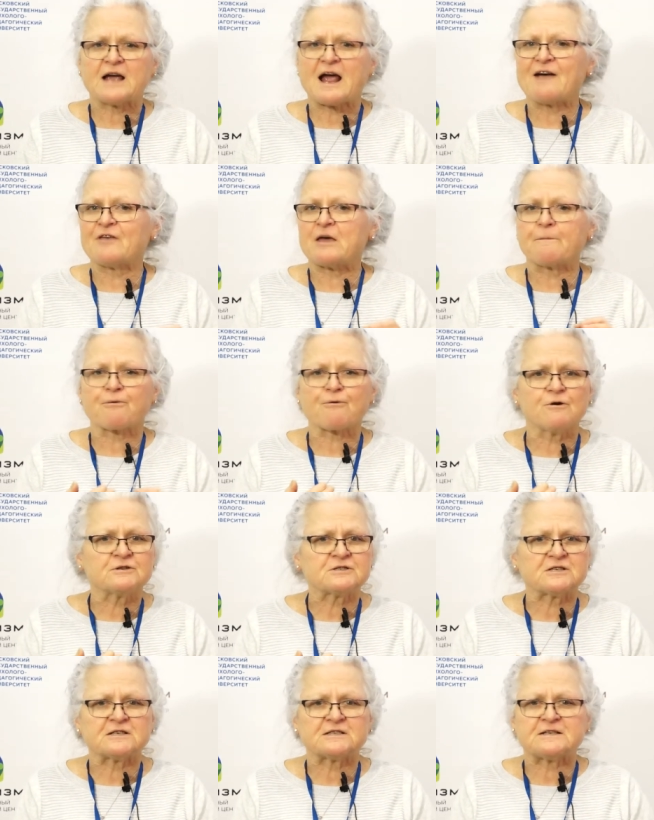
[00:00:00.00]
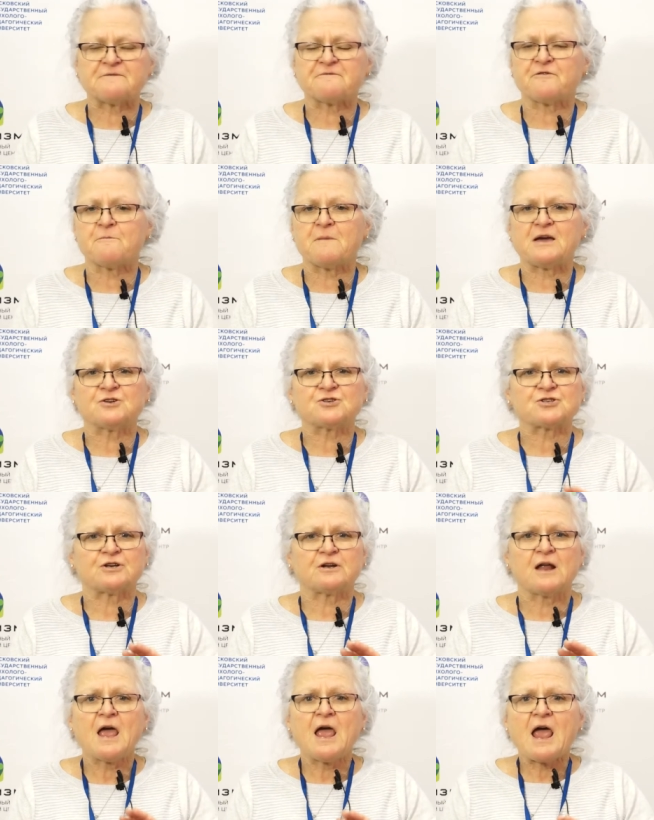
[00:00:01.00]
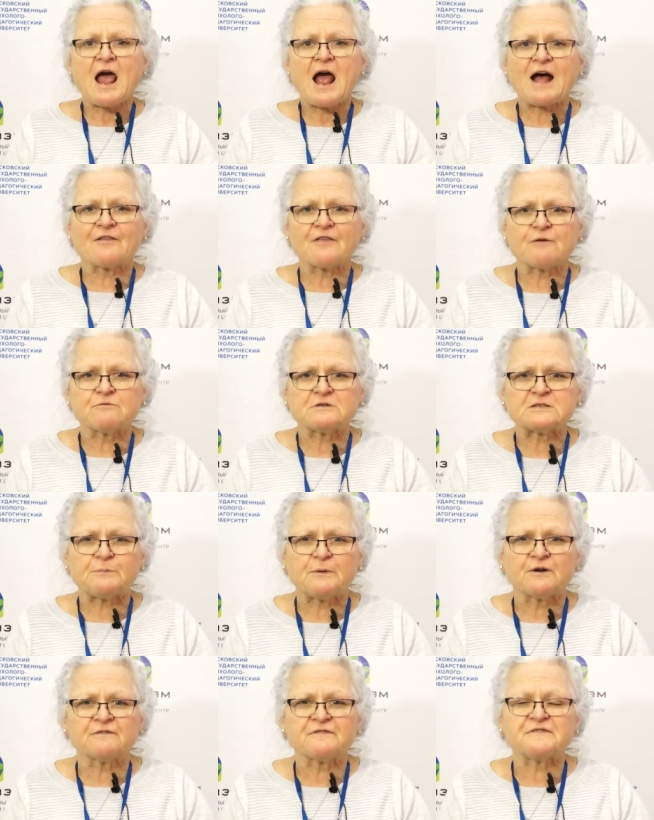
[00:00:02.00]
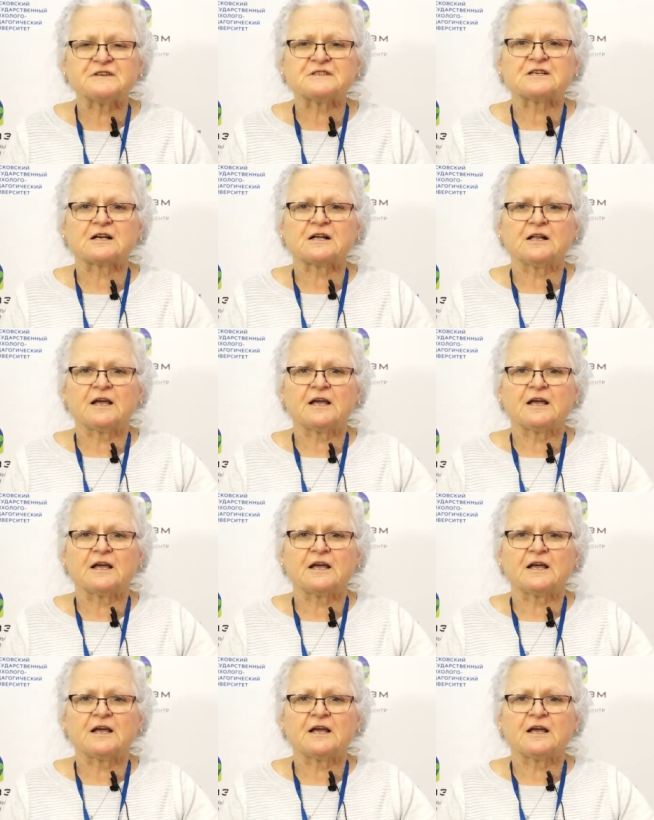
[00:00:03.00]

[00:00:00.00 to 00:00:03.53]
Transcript: какое у него моторное поведение, коммуникации,